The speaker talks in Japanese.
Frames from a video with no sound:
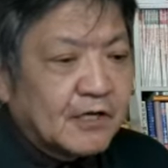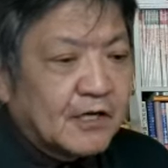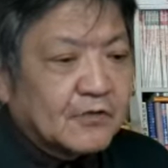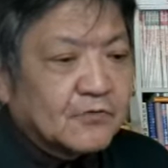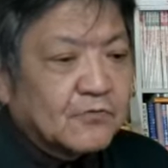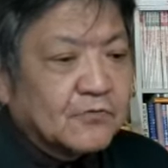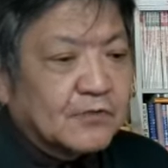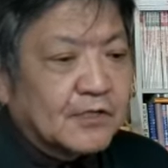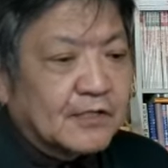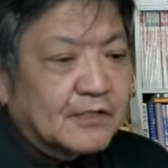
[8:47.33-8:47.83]
あ、
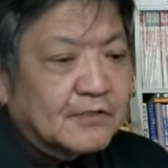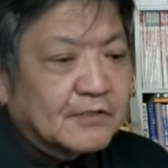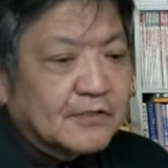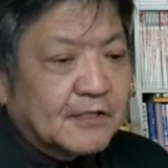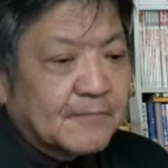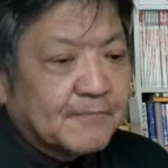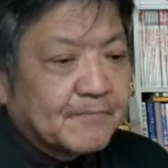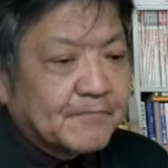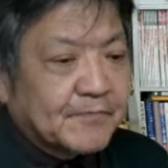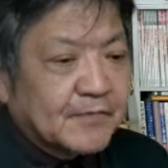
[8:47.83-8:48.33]
そうなんです
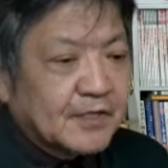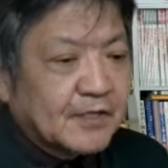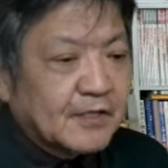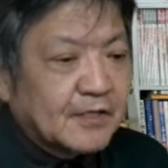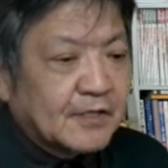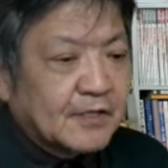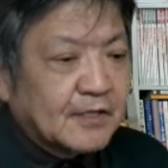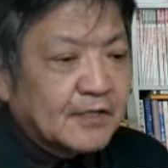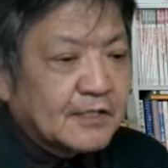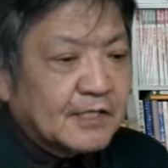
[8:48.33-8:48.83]
か。
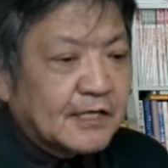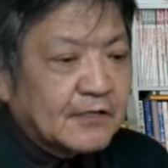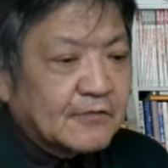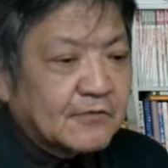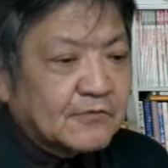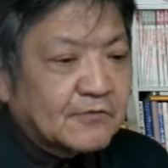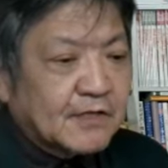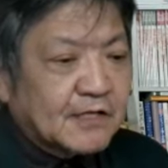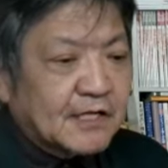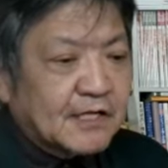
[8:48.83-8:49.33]
韓
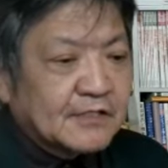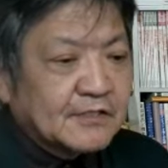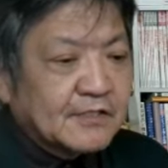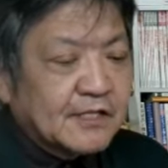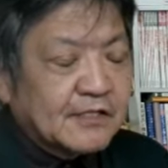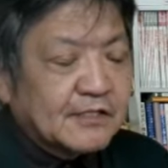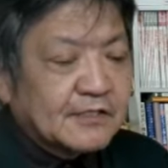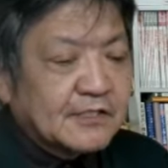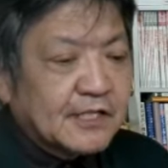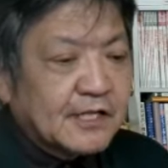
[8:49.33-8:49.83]
国は完
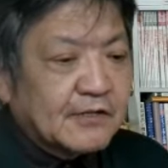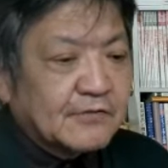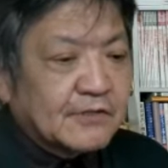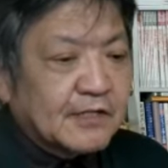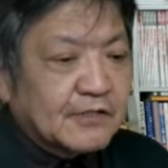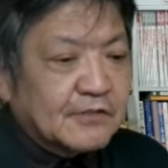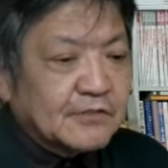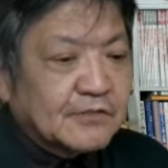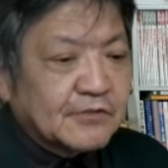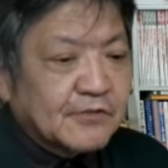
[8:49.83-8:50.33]
全に政
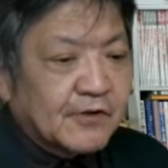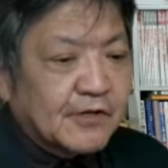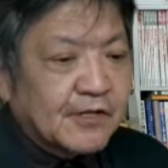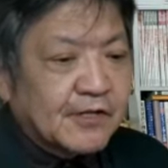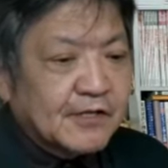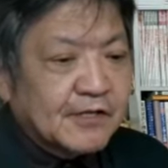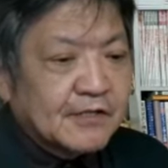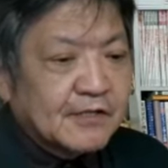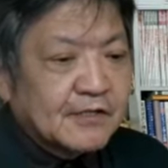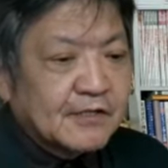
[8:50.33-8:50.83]
府が強い。
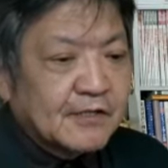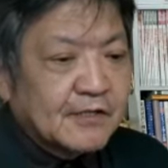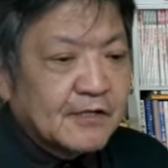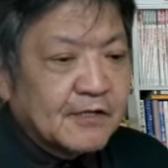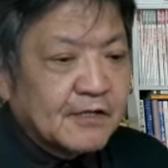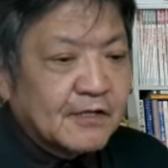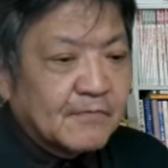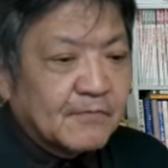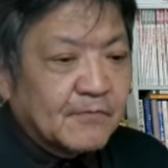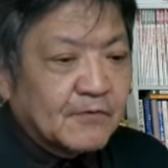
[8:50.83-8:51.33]

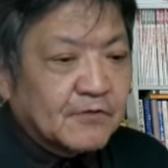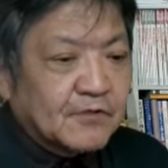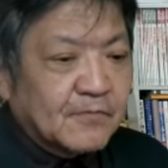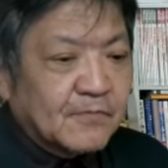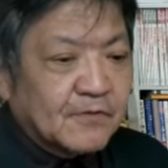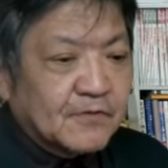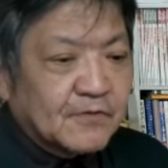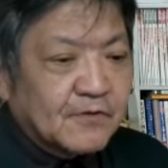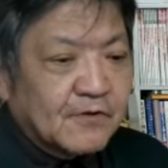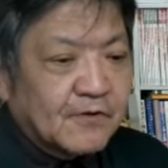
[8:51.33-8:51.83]
もと
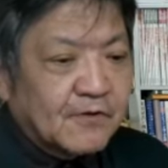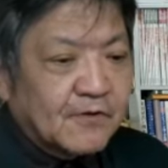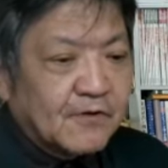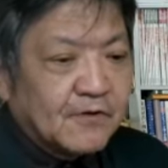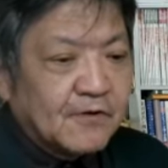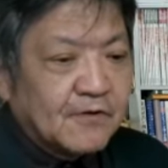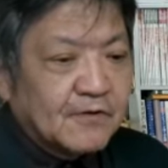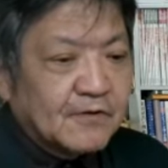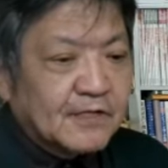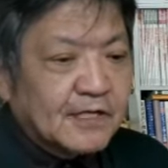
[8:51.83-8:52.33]
もと
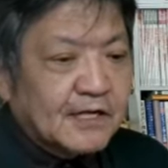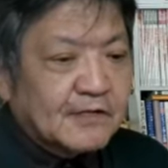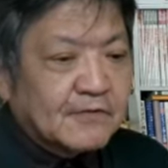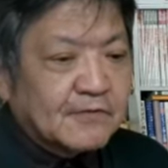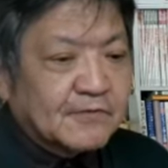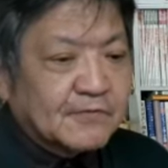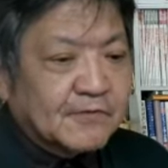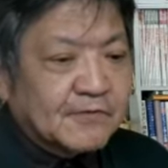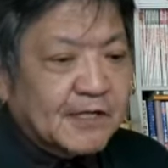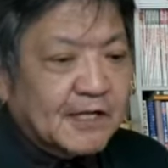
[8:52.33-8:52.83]
韓
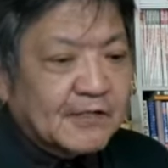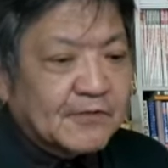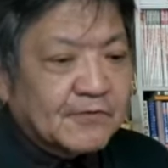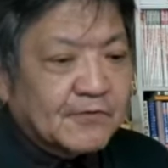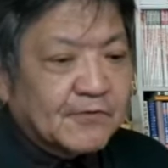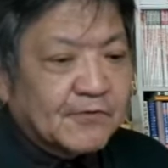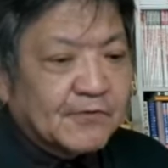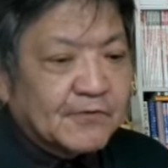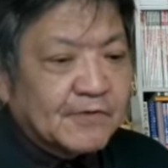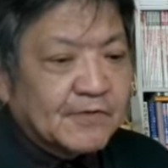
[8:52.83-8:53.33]
国の大
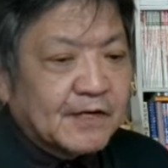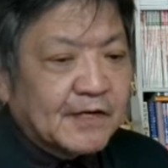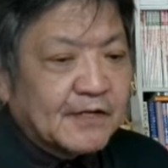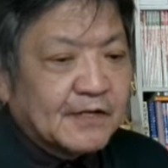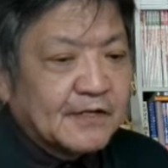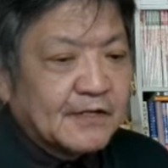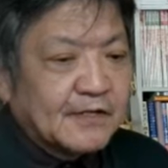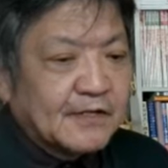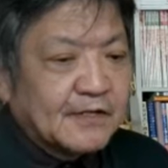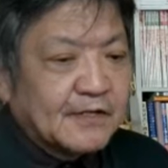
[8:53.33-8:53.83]
統領に
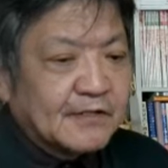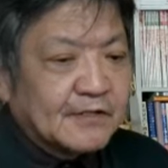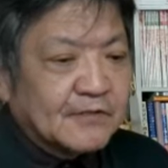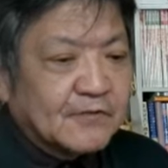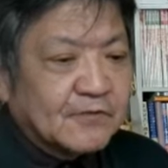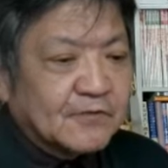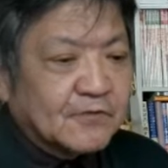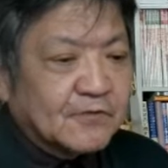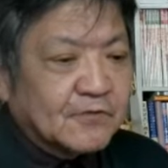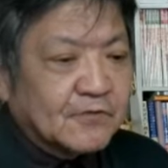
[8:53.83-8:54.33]
は、
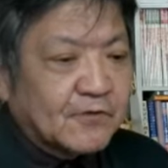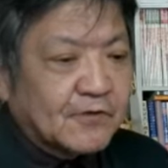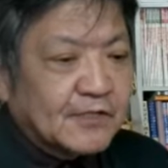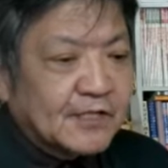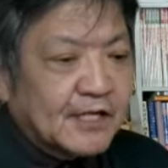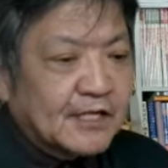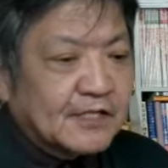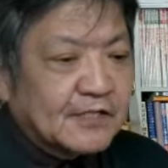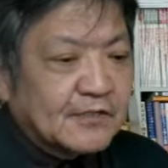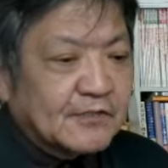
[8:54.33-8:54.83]
日本の総
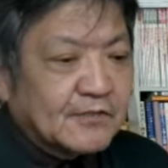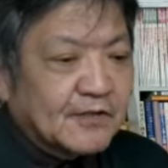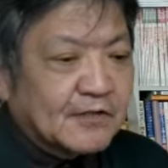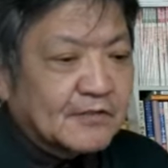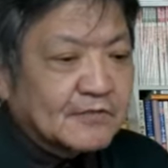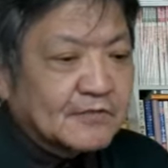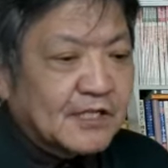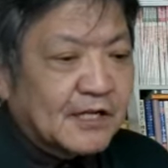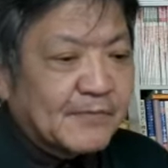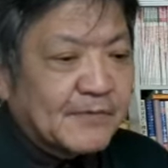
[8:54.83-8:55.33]
理大臣と
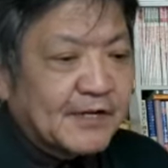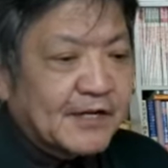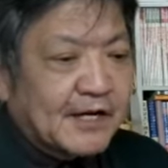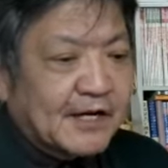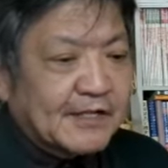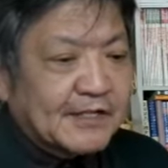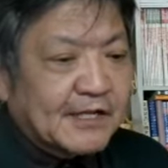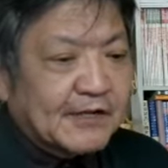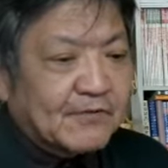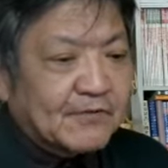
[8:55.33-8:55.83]
は比べ
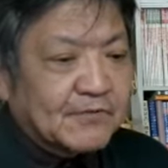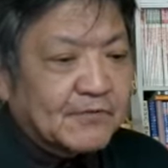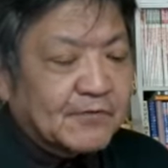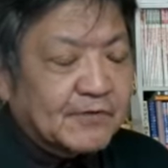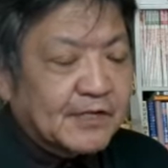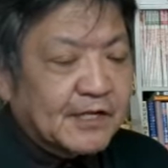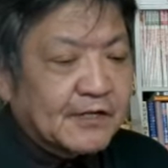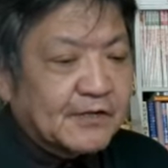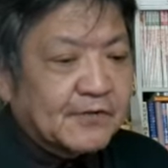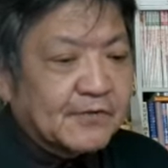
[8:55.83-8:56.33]
られないほど
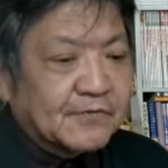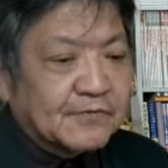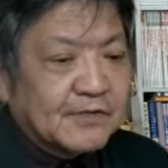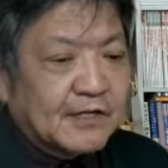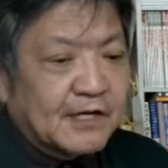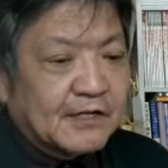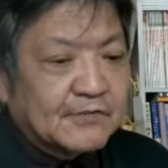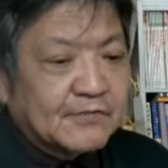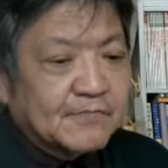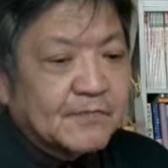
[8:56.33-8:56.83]
の権力
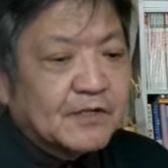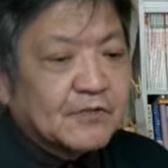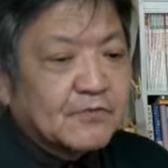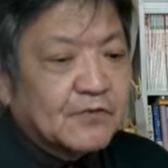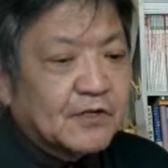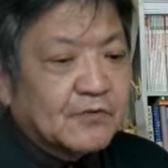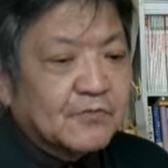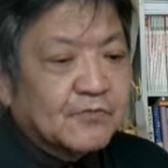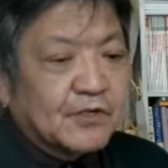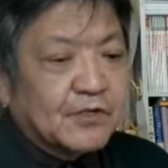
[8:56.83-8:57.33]
がある。まあ、
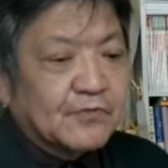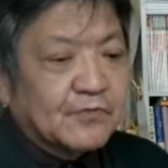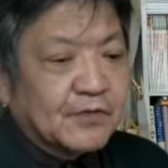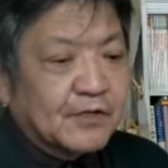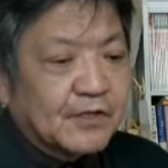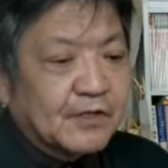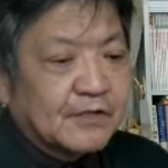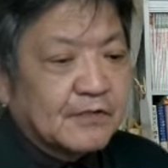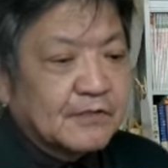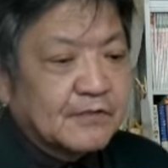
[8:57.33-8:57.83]
そりゃそうでしょ
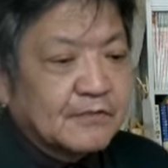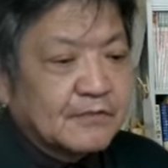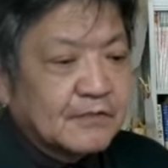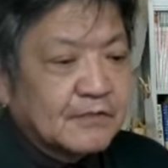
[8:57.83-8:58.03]
うね。